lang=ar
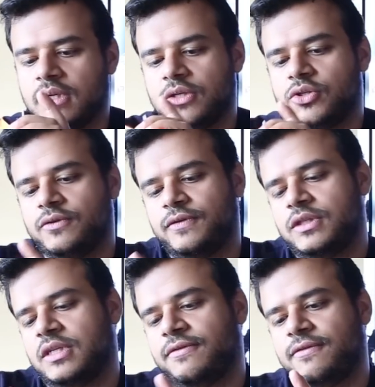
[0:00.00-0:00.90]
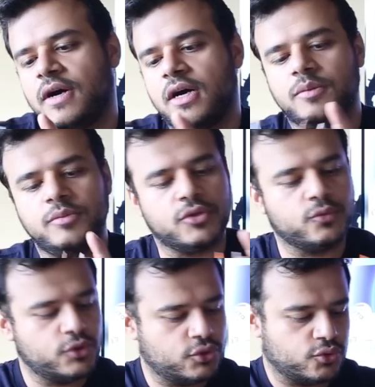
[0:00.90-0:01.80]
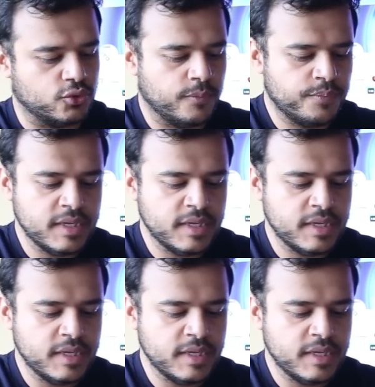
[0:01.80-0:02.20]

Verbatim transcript: وخلينا نشوف التف ارمر وشو